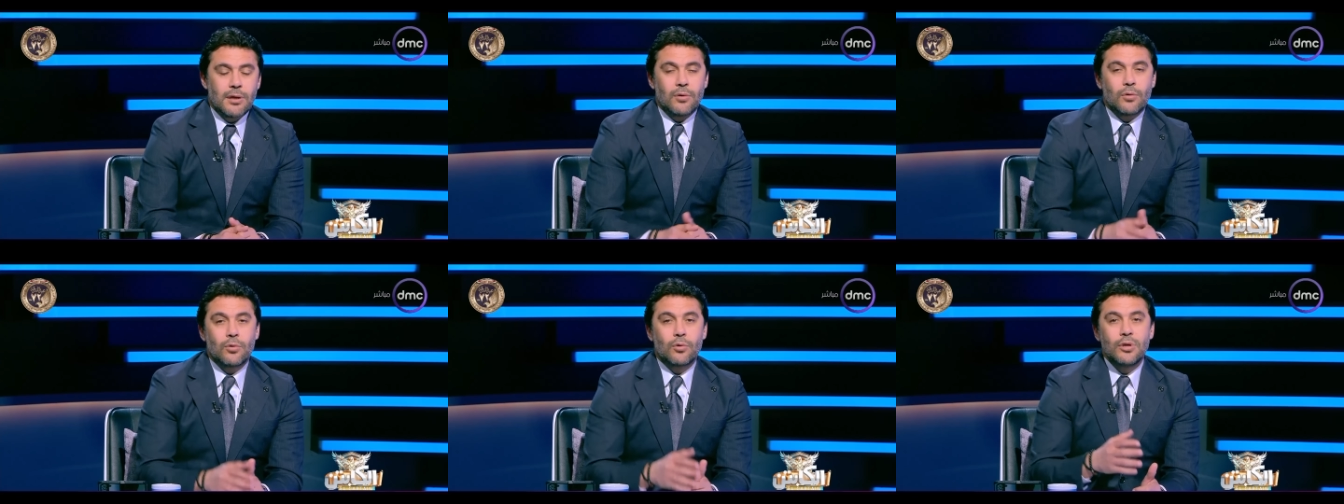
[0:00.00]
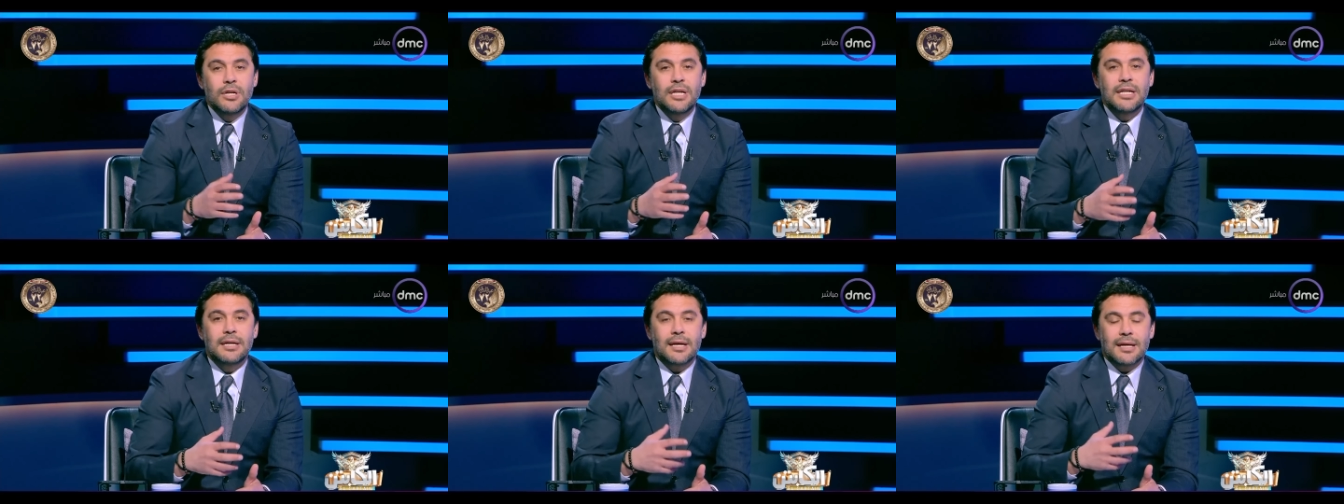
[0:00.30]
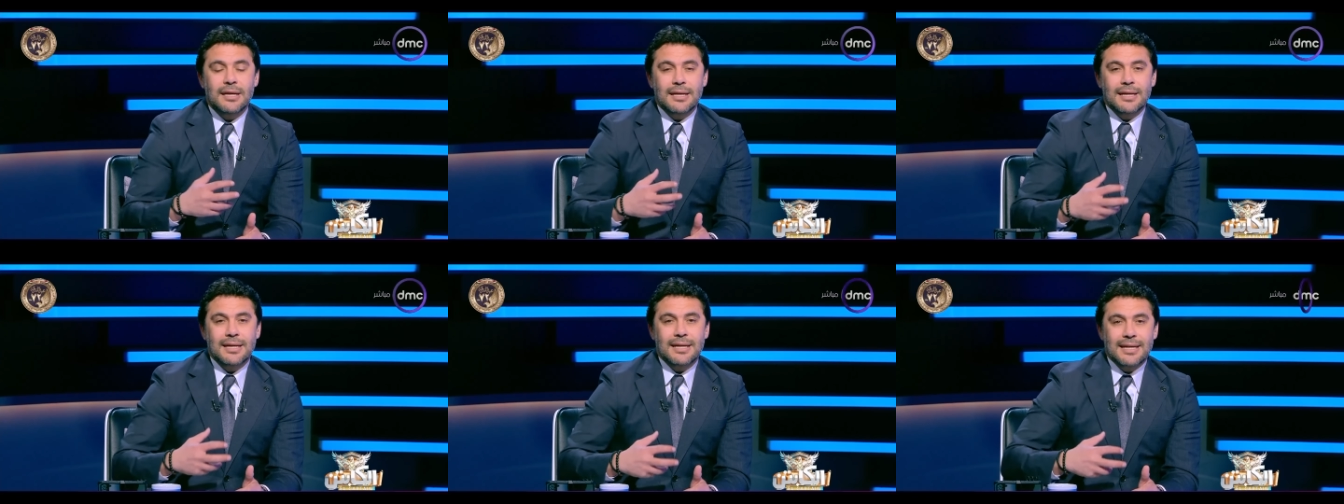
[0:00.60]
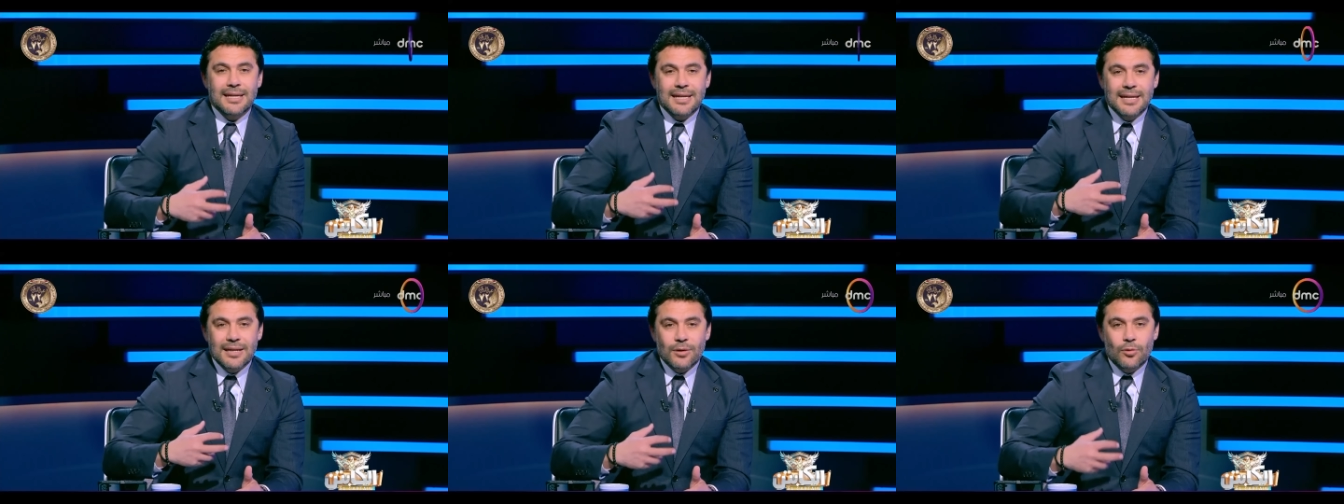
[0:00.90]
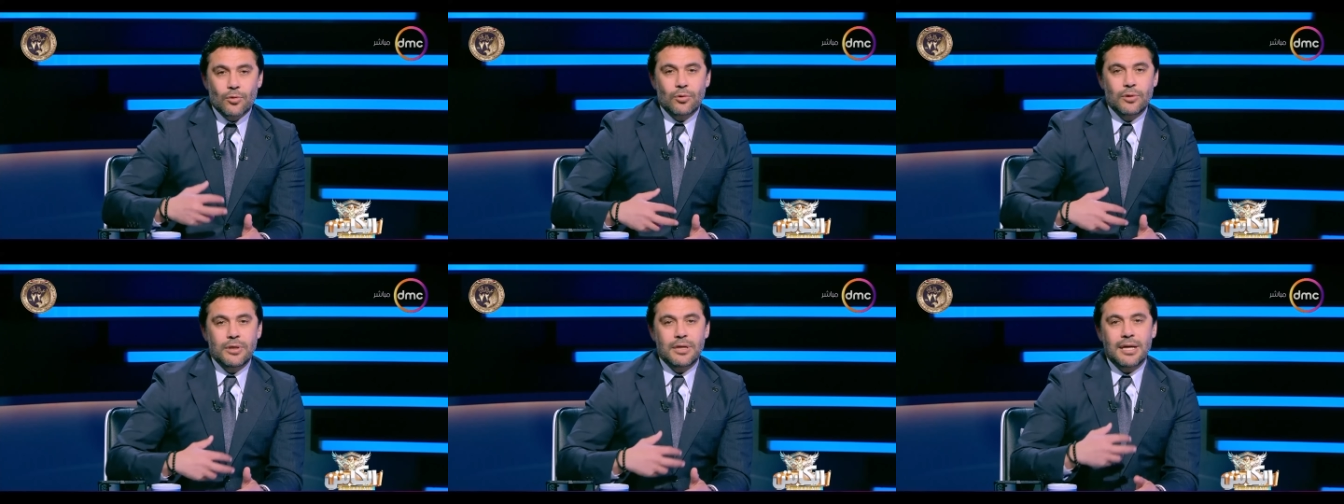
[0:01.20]
كلنا
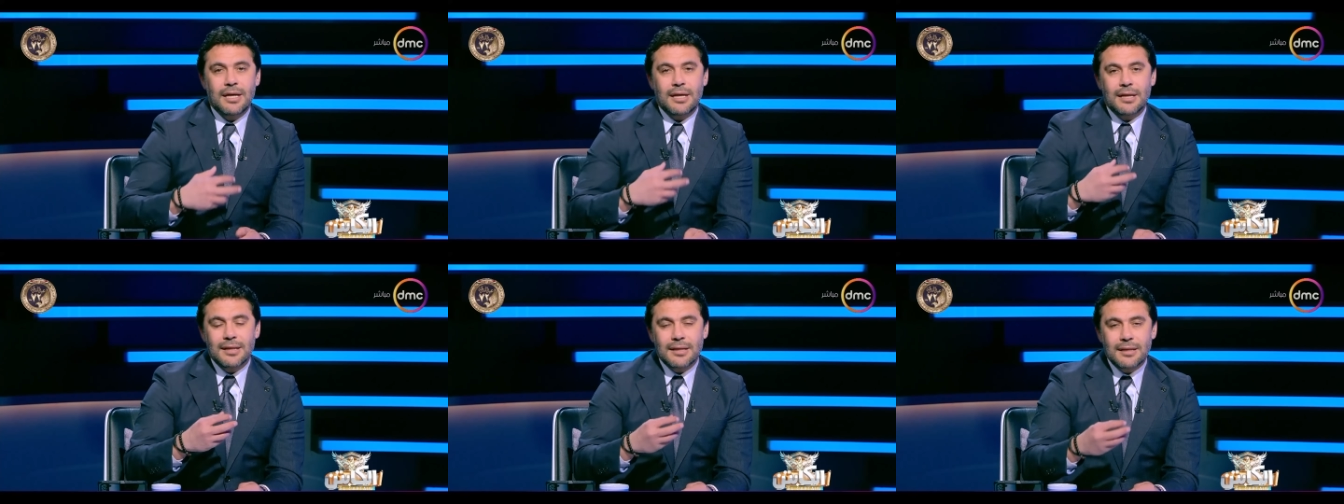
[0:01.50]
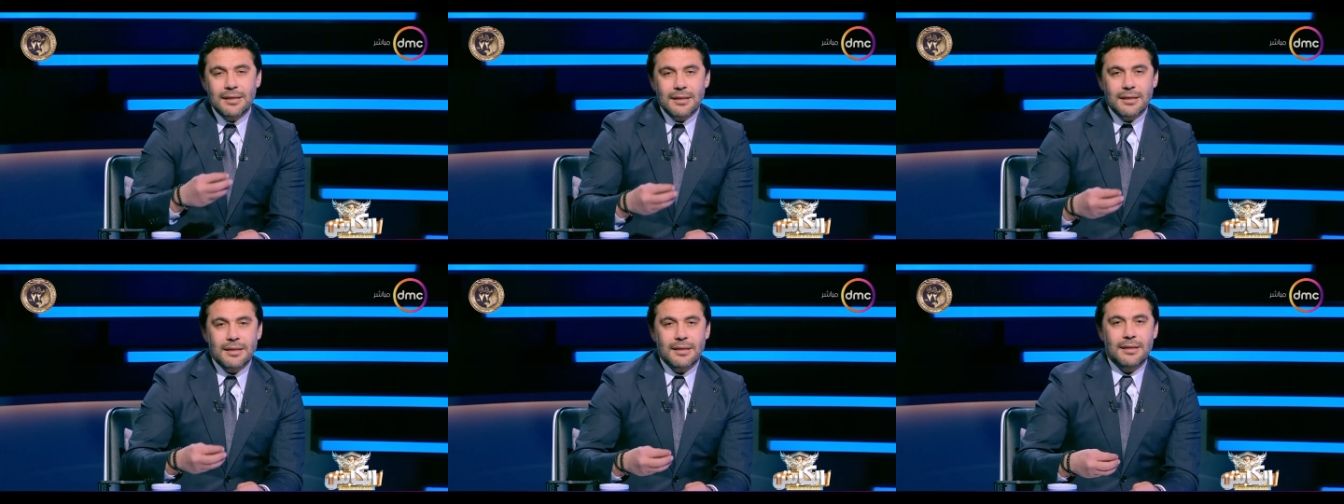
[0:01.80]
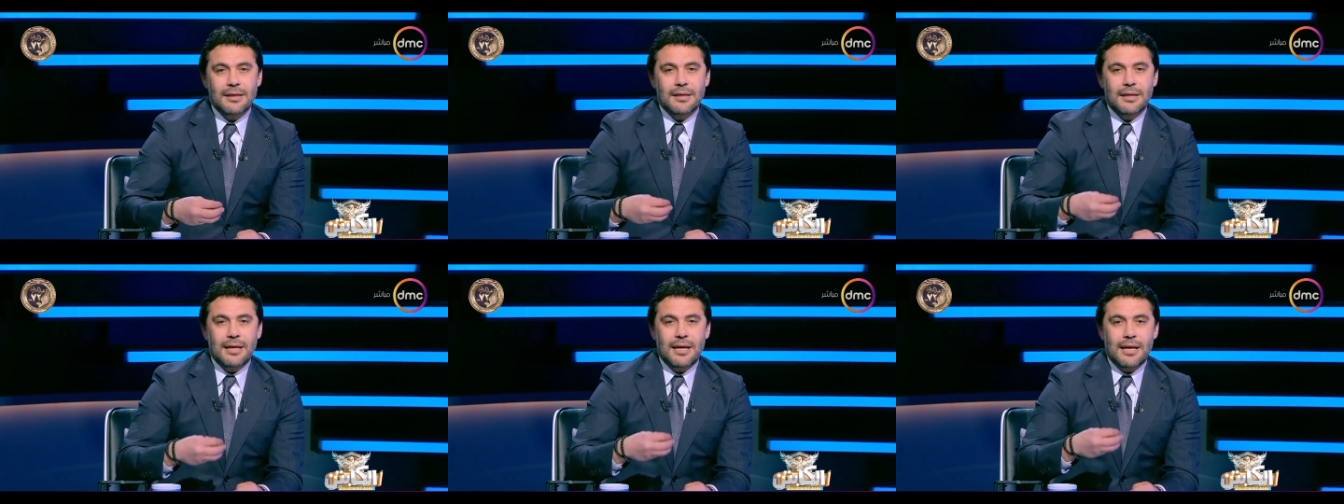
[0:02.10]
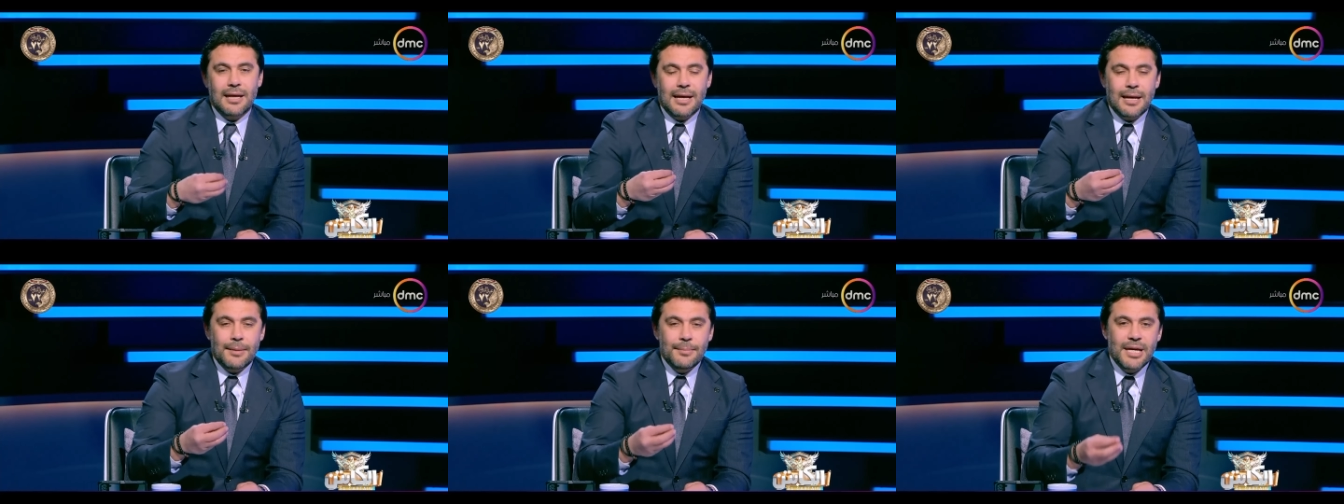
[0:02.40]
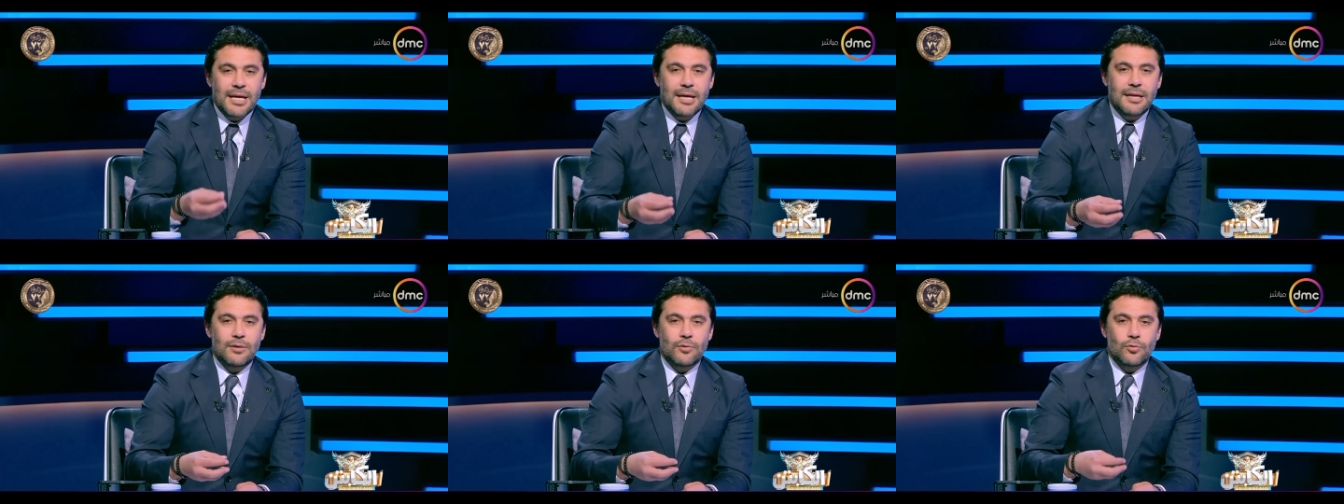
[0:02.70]
كنا امال